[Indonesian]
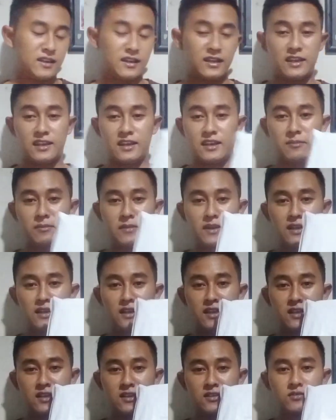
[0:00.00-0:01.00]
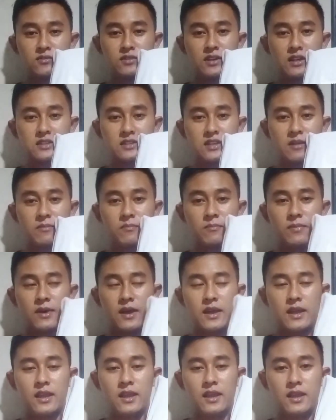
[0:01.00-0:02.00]
kirimannya sudah
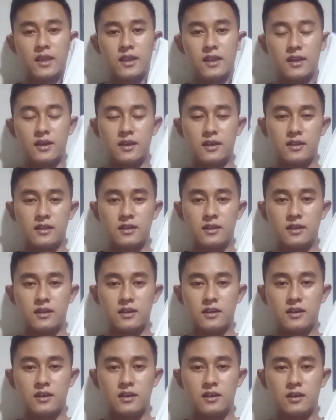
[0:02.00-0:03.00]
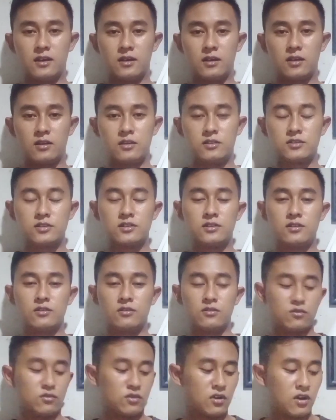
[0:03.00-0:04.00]
sampai eh,
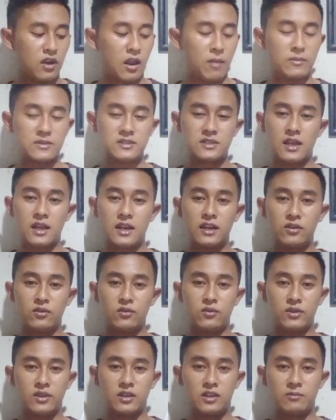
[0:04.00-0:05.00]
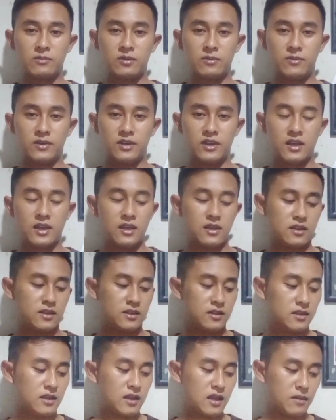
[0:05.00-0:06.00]
lama sekali nunggunya teman-teman ya
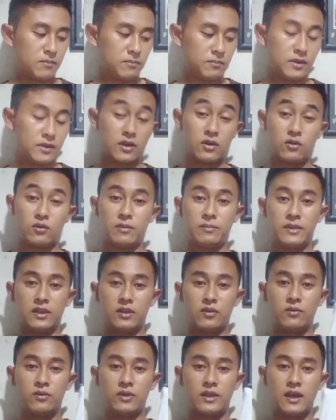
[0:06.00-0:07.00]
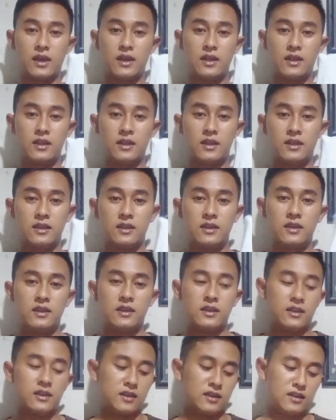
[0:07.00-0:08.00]
hampir dua minggu ya
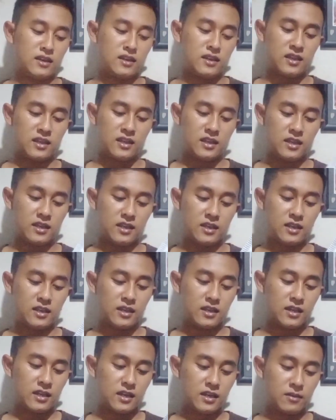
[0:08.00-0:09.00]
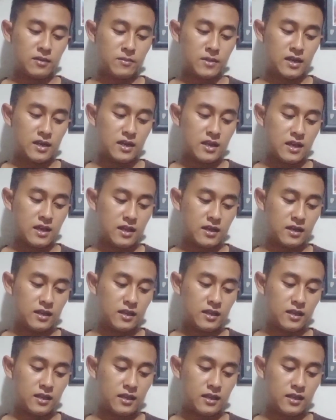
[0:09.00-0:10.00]
ini kiriman
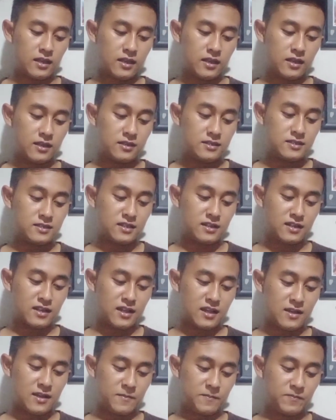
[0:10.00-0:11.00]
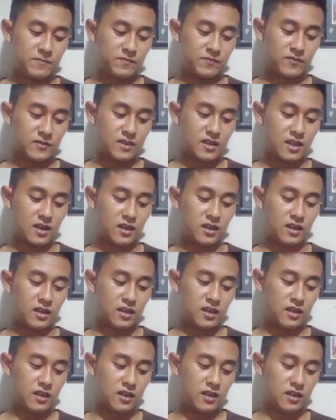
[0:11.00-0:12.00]
dari Cina
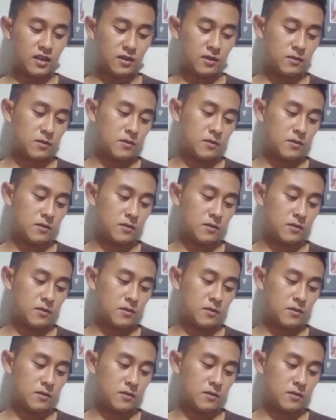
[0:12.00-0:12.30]
dari